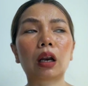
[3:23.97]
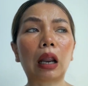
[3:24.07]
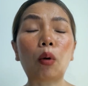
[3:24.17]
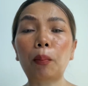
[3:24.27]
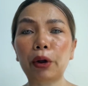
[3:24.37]

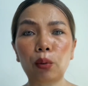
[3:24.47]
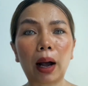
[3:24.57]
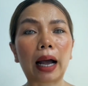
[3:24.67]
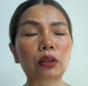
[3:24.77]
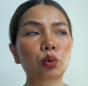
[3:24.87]
เราปล่อย
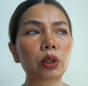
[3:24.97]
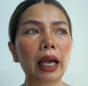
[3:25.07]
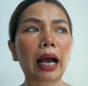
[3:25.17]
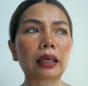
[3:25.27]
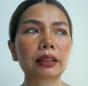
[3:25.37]
วางทุกอ
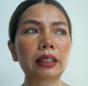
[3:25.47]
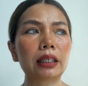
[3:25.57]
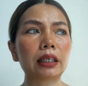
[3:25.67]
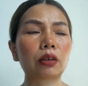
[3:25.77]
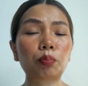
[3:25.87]
ย่างที่
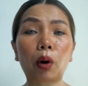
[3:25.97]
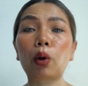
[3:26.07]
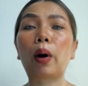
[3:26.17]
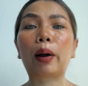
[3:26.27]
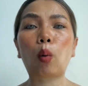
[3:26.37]
ปล่อย
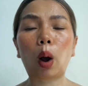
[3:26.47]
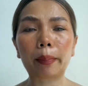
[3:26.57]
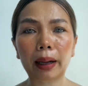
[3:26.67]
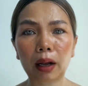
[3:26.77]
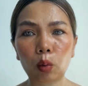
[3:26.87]
วางความ
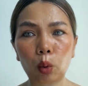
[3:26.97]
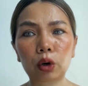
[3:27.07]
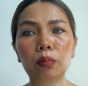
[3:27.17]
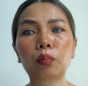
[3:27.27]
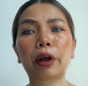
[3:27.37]
กังวล
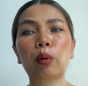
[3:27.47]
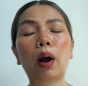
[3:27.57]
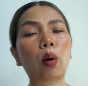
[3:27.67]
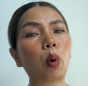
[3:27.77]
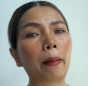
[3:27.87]
ปล่อยวา
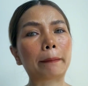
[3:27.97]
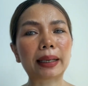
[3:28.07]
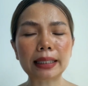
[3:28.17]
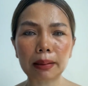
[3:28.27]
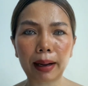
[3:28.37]
งความไม่
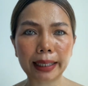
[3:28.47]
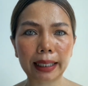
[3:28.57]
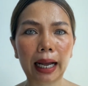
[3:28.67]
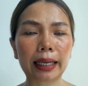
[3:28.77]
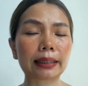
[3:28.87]
สบาย
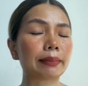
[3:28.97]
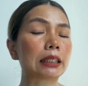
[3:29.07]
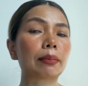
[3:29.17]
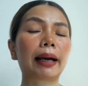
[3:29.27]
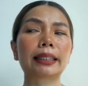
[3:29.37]
กายไม่
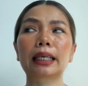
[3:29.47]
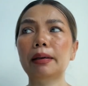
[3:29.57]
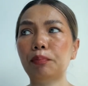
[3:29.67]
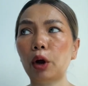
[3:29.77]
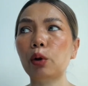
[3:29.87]
สบายใจ
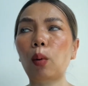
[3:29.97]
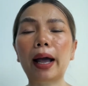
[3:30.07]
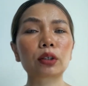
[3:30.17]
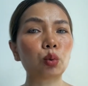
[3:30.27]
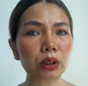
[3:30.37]
ปล่อยวา
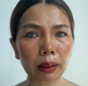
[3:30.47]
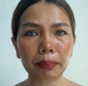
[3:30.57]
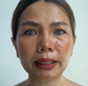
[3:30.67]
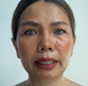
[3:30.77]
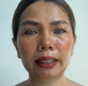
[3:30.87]
งทุกสรรพ
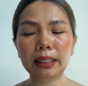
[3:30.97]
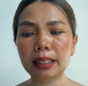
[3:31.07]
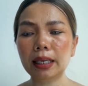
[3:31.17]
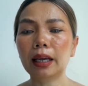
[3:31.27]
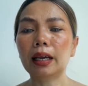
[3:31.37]
สิ่ง
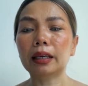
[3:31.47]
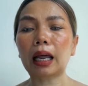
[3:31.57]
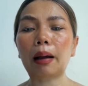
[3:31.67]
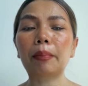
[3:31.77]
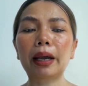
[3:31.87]
ที่
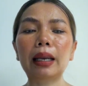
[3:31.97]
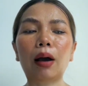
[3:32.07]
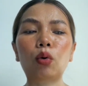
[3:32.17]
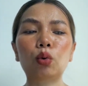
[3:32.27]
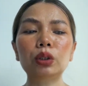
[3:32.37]
ทำให้เรา
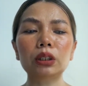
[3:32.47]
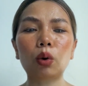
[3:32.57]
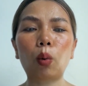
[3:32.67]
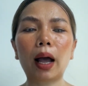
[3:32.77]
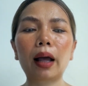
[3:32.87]
รู้สึก
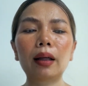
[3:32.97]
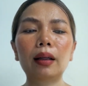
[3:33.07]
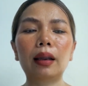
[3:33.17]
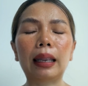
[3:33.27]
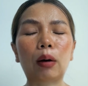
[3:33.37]
ว่า
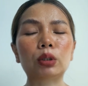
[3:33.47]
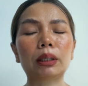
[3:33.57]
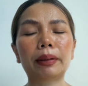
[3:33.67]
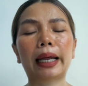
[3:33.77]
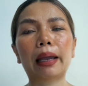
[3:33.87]
เราจะ
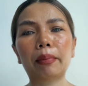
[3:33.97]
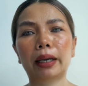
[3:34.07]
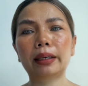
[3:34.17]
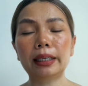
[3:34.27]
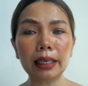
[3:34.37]
ไม่ได้มัน
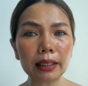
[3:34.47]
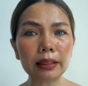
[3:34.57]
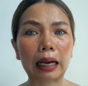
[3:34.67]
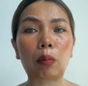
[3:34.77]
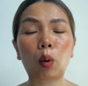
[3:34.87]
นี่คือ
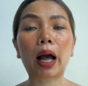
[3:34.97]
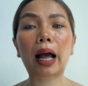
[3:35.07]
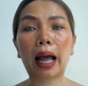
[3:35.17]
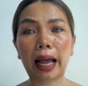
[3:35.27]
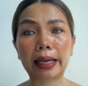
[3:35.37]
คำว่า
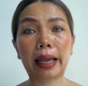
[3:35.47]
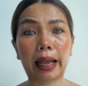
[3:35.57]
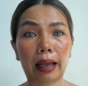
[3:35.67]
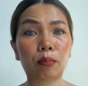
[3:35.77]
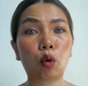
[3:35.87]
I
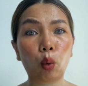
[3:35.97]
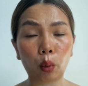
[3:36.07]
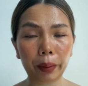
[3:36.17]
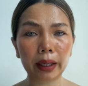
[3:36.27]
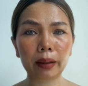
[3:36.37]
am
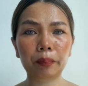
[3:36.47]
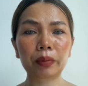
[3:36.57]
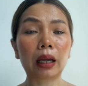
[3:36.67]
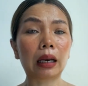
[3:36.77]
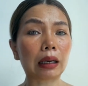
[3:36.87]
open
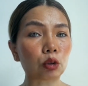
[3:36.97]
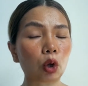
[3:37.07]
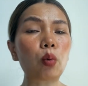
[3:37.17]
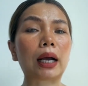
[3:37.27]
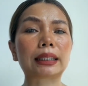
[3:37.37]
เราต้อ
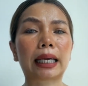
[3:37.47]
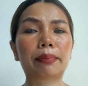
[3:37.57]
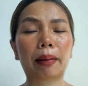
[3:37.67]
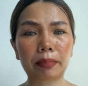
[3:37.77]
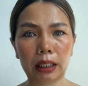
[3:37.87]
งวางใจ
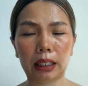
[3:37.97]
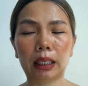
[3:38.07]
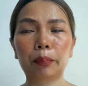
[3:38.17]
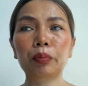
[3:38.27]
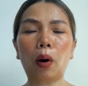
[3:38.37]
แบบนี้
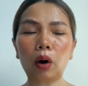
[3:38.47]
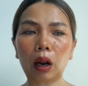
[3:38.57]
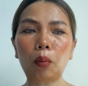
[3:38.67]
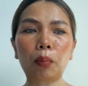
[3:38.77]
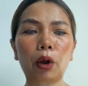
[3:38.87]
พอเรา
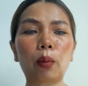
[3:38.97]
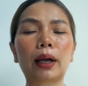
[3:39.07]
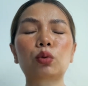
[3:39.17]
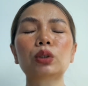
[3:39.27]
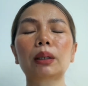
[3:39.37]
ปล่อยวาง
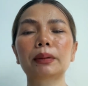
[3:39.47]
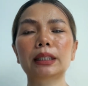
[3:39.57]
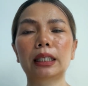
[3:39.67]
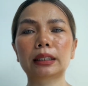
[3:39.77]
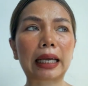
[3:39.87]
ทุกสรรพ
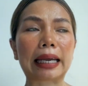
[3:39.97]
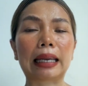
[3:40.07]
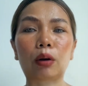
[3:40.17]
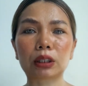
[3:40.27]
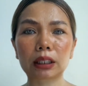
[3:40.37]
สิ่งใจ
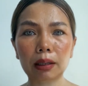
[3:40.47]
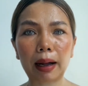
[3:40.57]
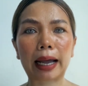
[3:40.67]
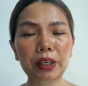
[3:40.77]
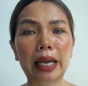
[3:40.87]
เราจะส
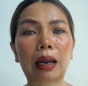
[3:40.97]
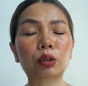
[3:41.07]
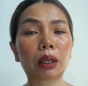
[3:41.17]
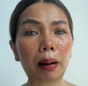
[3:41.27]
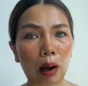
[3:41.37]
บายใจเรา
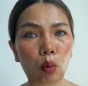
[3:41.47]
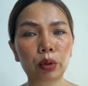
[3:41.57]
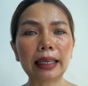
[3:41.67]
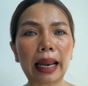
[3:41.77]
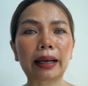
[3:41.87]
จะเบา
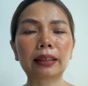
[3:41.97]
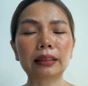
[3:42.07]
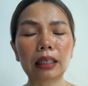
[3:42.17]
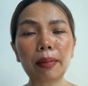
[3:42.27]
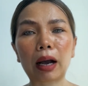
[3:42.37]
นี่แหละคือ
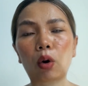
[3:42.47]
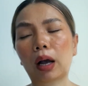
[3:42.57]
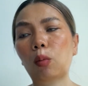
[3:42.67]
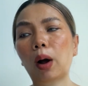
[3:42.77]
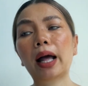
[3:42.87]
ที่มาของ
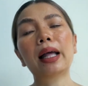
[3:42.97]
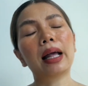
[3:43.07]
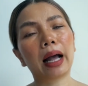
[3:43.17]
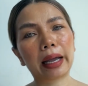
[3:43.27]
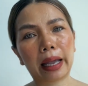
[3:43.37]
คำว่า
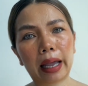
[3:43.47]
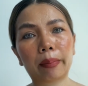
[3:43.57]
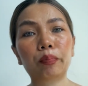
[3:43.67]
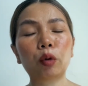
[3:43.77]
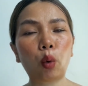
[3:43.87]
I am
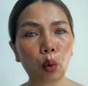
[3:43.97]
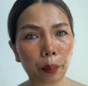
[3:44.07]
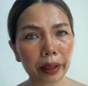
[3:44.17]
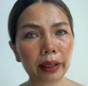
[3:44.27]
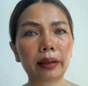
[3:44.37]

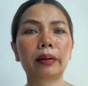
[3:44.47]
open